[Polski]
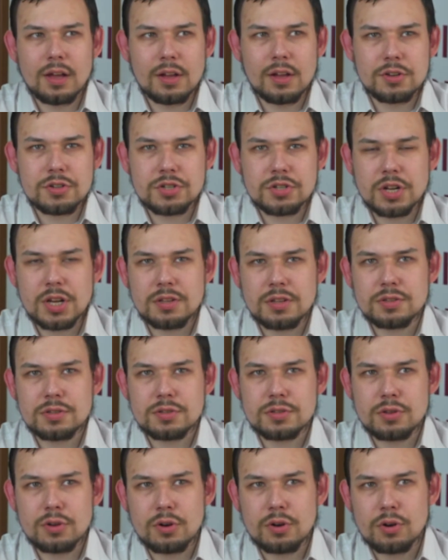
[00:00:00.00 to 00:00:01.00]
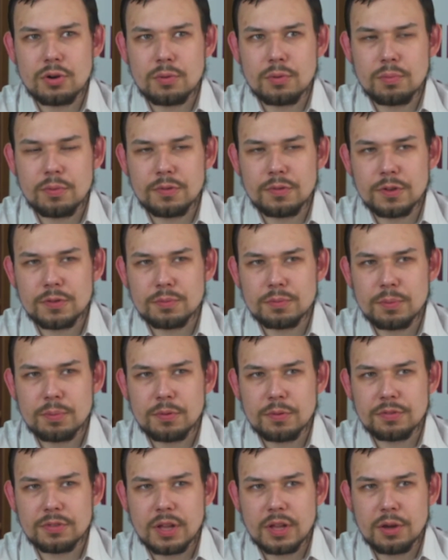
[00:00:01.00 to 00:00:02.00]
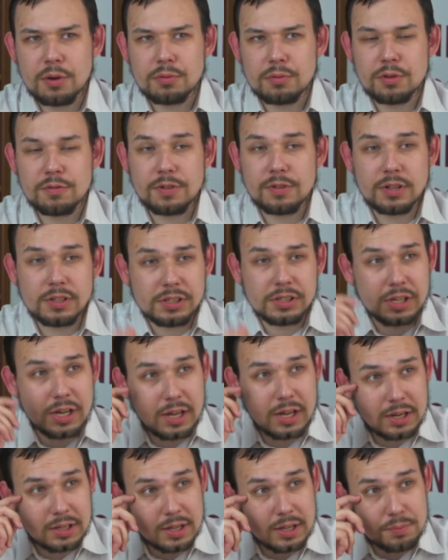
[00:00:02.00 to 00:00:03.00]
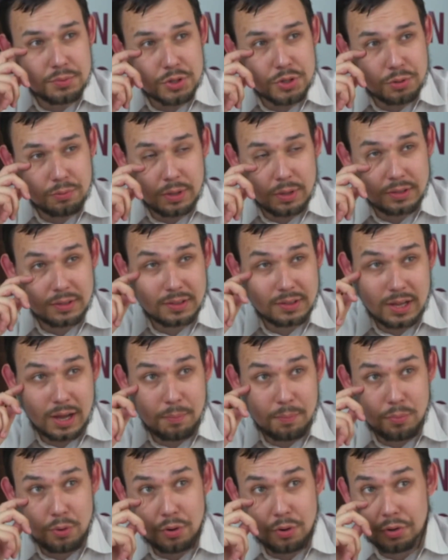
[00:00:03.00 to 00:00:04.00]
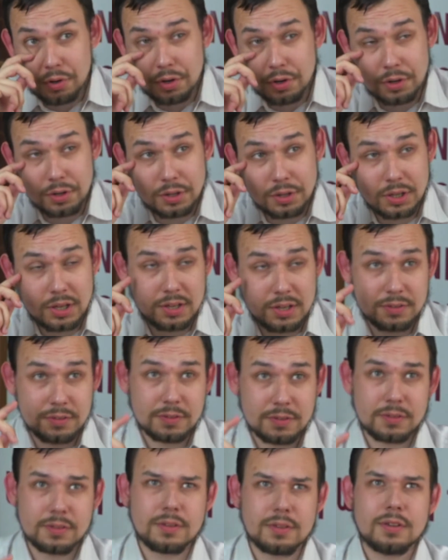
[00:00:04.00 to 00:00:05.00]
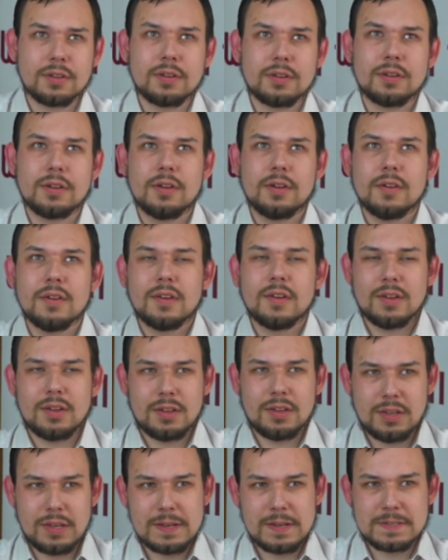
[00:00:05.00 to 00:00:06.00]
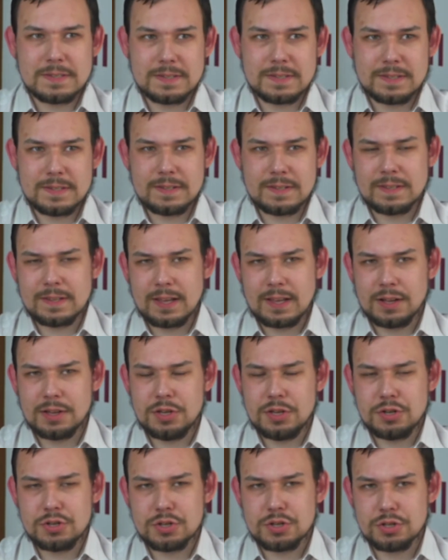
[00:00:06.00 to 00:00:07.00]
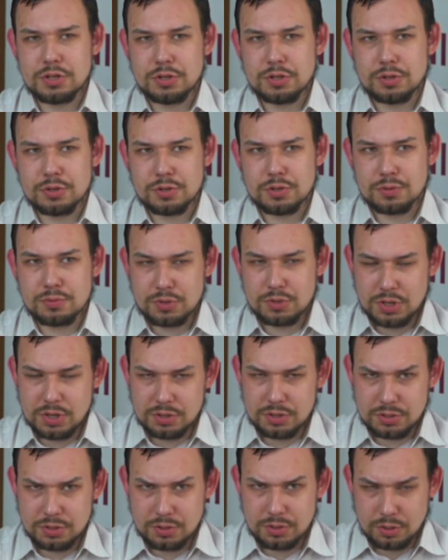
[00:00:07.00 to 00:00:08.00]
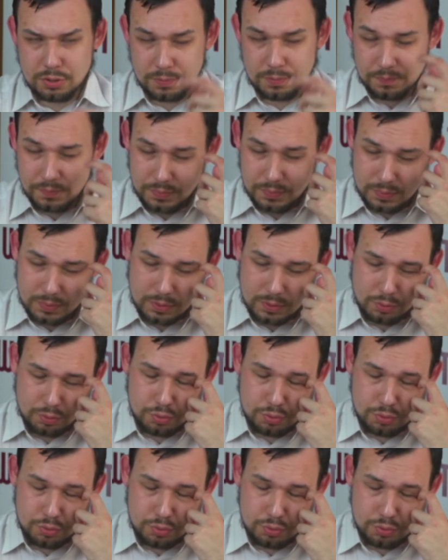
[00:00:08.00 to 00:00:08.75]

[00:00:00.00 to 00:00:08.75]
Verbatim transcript: często powiedzmy powstają nowe linie, ale na przykład Tabor jest jest tragiczny, to są często mm,